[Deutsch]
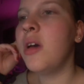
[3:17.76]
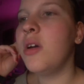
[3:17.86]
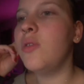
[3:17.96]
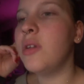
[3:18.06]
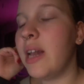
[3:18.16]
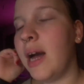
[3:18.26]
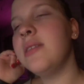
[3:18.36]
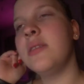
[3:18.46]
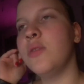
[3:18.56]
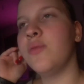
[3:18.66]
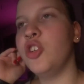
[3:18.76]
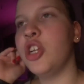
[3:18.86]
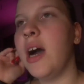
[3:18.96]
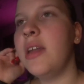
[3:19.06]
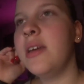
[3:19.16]
Und klar, es ist irgendwie
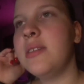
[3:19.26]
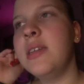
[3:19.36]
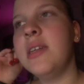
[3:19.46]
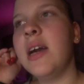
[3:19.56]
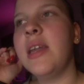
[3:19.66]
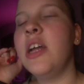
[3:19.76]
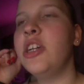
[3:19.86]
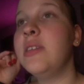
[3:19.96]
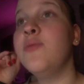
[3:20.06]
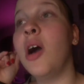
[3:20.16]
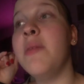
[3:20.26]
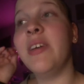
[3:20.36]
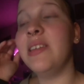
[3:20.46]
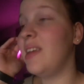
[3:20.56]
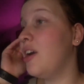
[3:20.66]
schade, dass sie den Kanal schließen, vor allem
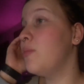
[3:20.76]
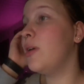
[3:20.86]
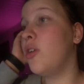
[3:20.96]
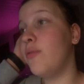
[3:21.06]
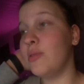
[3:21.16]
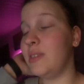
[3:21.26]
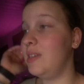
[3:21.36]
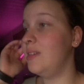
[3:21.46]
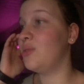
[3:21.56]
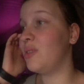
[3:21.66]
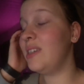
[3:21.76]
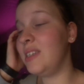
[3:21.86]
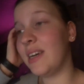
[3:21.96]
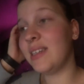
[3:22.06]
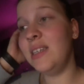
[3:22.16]
weil sie ja immer noch, wo sie so
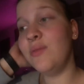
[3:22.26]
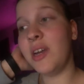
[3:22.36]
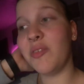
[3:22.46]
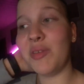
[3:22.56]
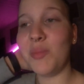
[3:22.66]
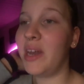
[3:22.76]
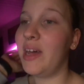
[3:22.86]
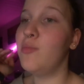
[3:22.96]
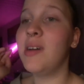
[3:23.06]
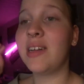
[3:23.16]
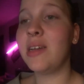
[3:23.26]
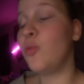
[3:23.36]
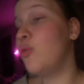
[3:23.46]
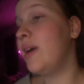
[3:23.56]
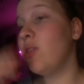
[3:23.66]
richtig aktiv waren auf dem Kanal, immer gesagt haben,
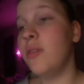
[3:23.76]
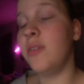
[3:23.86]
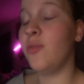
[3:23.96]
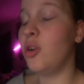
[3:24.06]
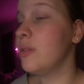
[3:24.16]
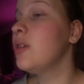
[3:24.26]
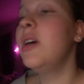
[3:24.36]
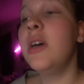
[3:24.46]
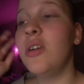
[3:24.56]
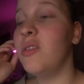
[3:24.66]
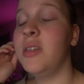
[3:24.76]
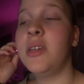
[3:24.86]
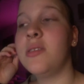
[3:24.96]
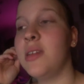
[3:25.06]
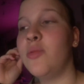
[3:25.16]
oh mein Gott, wir wollen
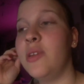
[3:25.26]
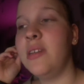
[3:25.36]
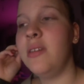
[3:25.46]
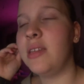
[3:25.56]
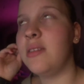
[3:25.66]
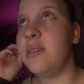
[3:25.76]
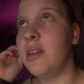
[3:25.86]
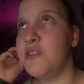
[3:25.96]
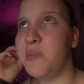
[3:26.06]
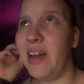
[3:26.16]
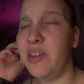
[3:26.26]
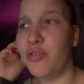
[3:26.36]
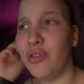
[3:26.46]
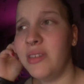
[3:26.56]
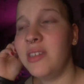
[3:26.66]
100.000 Abonnenten, jetzt sind sie gleich bei
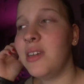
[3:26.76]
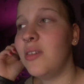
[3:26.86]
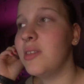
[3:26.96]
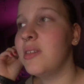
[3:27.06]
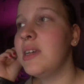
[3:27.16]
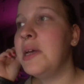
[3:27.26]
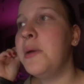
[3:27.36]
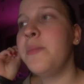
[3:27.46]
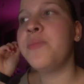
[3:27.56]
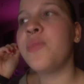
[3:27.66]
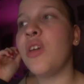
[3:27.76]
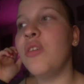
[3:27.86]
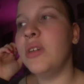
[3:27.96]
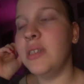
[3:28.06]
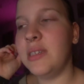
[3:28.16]
91.000.
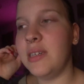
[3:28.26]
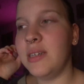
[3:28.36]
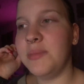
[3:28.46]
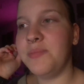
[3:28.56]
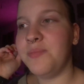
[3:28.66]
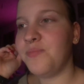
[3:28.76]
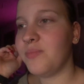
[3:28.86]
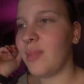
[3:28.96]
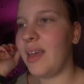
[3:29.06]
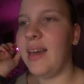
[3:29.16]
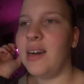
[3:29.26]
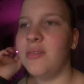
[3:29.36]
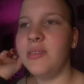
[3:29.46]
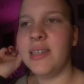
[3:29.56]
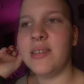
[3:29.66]
Und ähm, ja,
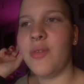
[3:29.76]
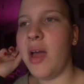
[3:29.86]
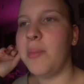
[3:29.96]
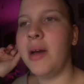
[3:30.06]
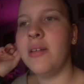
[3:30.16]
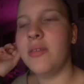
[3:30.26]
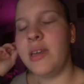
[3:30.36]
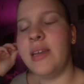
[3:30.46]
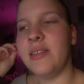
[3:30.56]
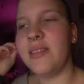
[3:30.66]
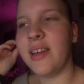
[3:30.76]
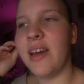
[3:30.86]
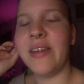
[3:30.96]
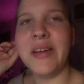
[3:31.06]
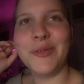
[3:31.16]
und jetzt auf einmal, okay, jetzt ist der
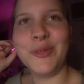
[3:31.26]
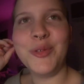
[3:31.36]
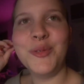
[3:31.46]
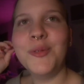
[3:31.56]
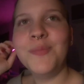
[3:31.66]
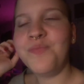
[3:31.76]
Kanal so zu.